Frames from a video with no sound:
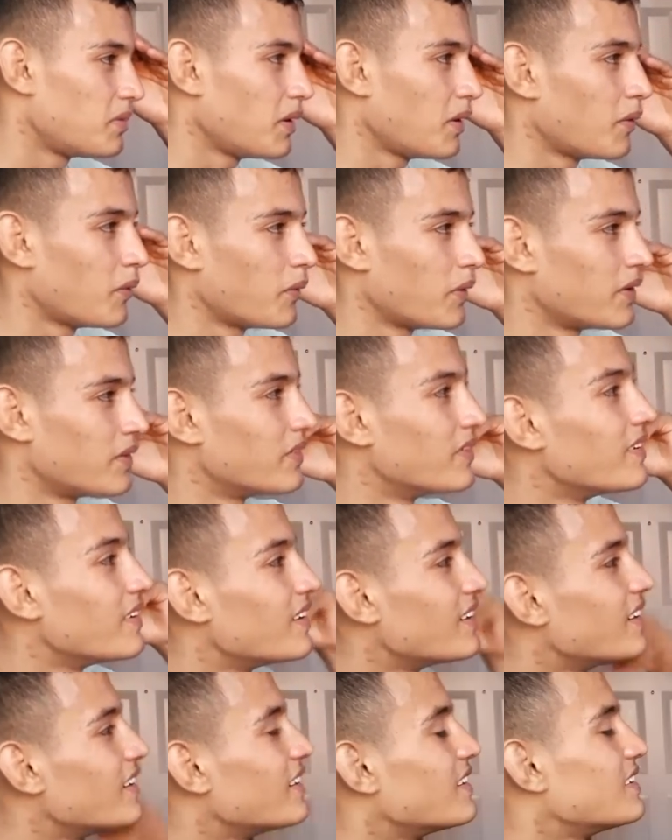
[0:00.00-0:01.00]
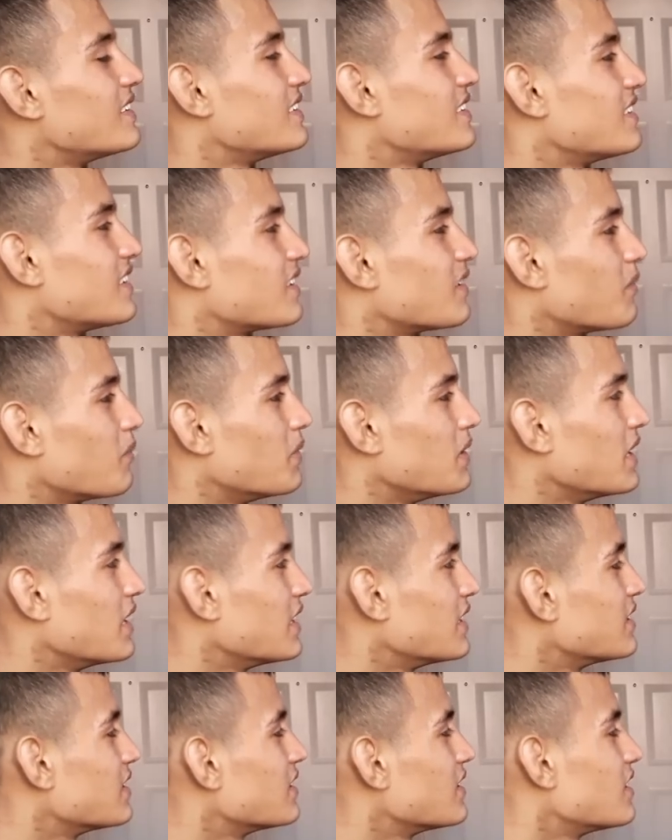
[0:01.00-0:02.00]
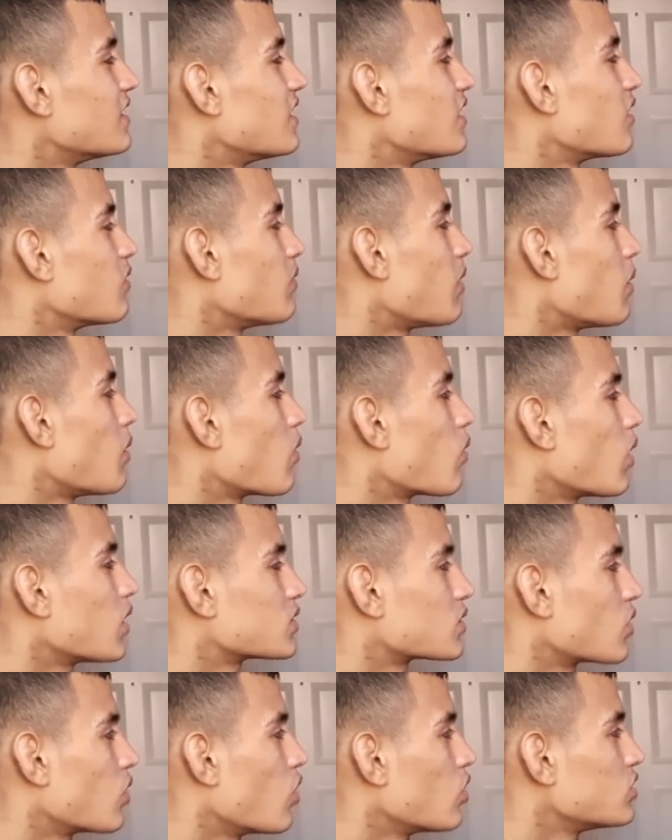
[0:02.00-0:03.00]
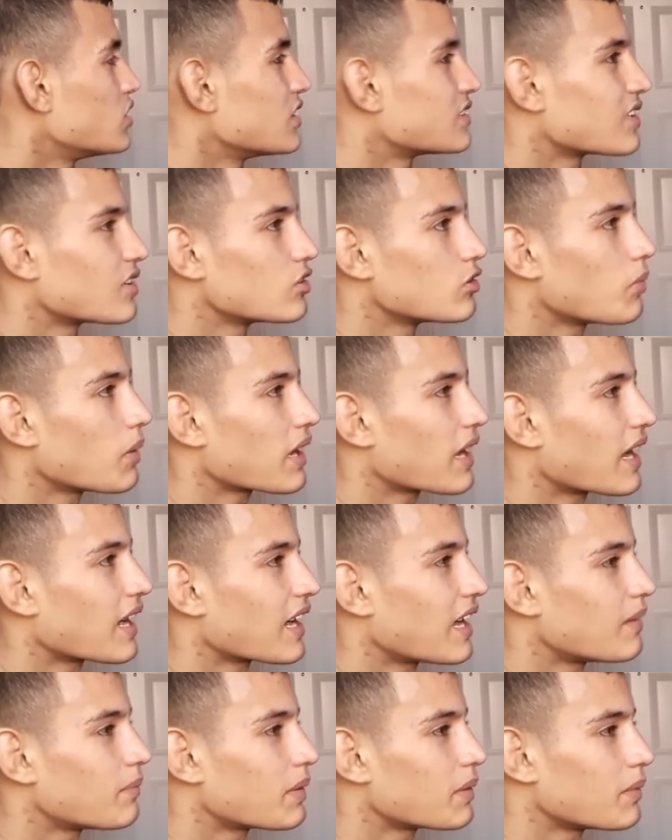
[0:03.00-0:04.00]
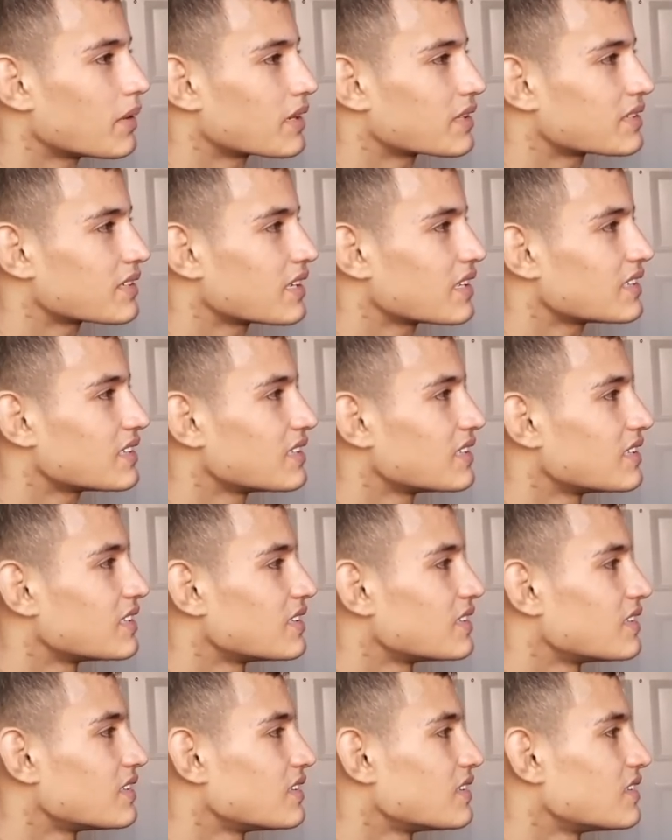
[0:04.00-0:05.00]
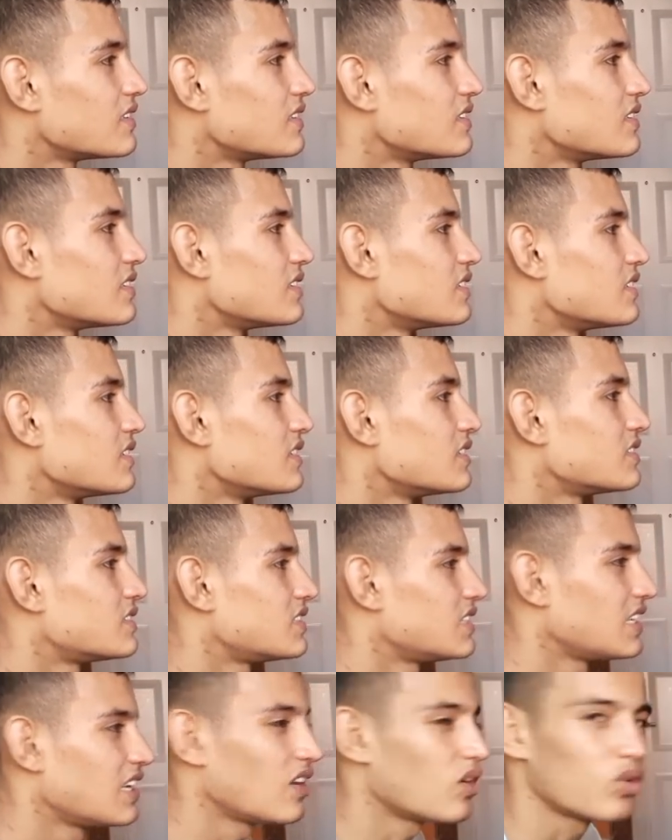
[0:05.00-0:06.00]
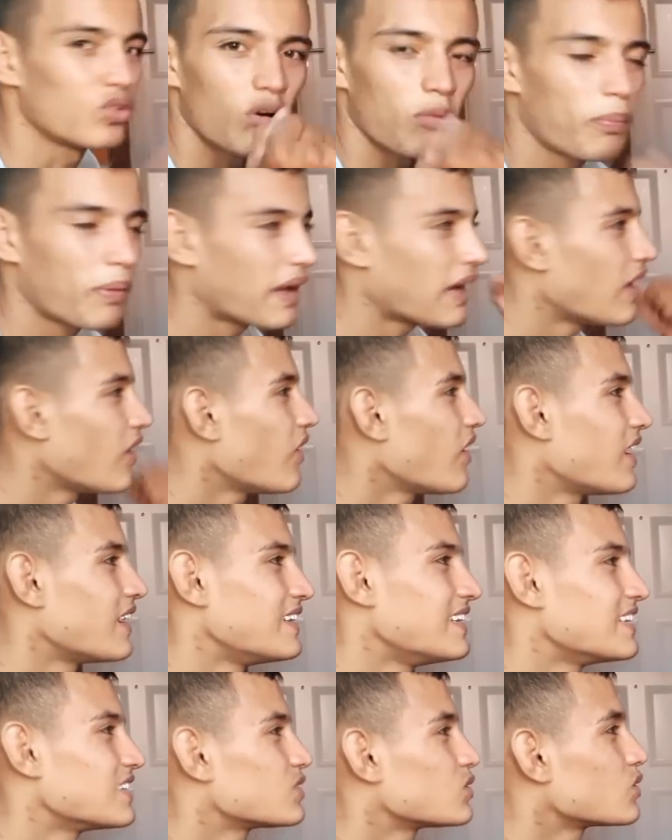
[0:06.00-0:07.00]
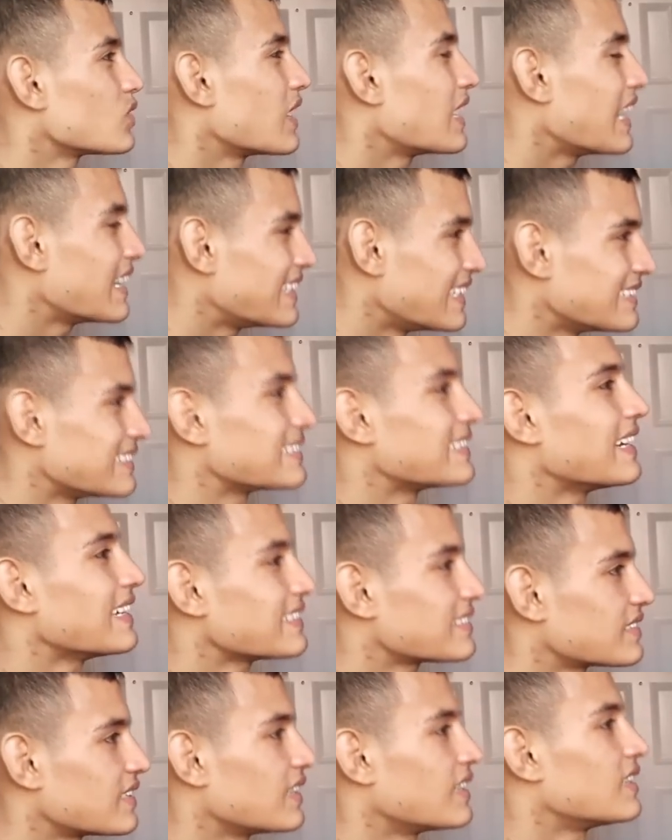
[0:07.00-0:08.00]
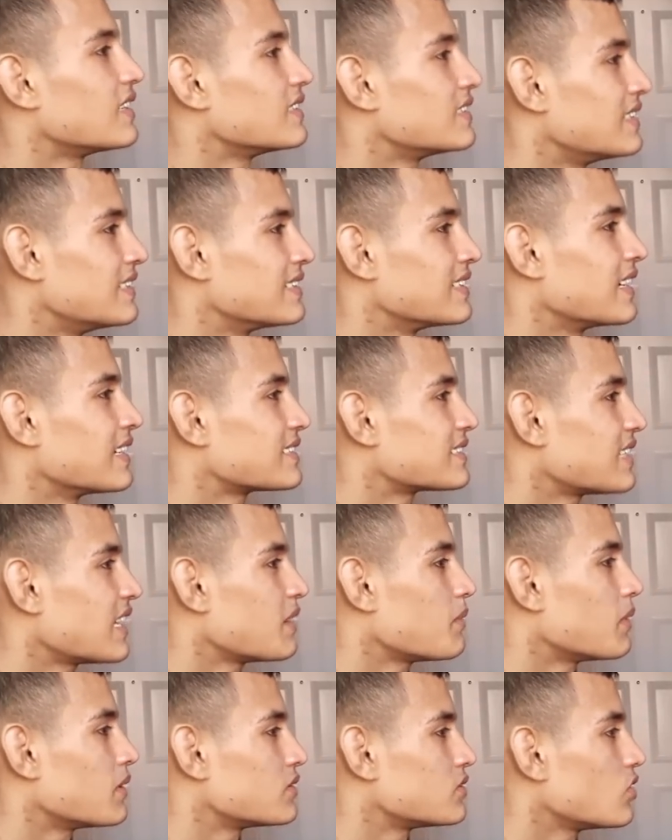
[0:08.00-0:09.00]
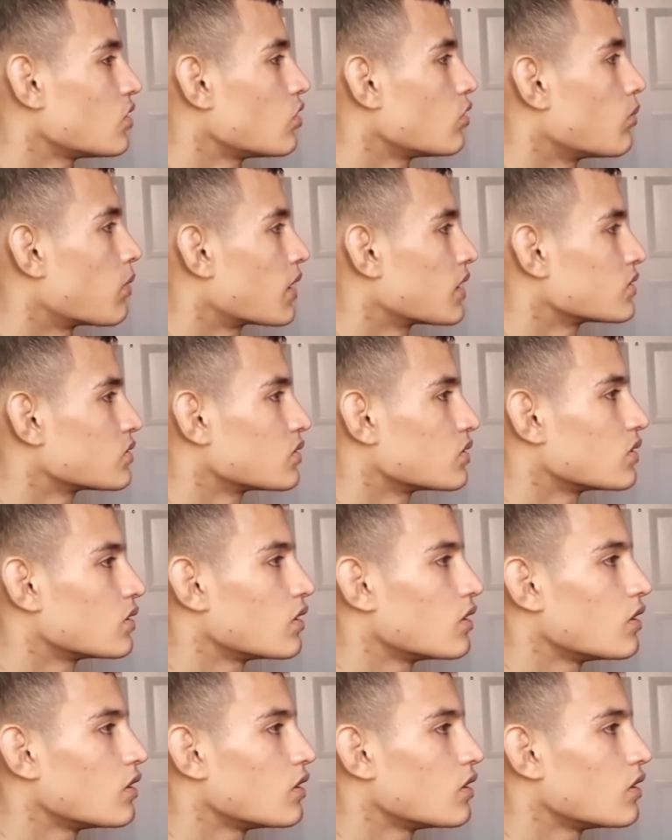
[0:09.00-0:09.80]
Pero bueno. Bien. Vamos 4-2, 10 segundos para que acabe el primer set siguen los dos pegados ahí, eso se desgasta, desgasta demasiado los brazos.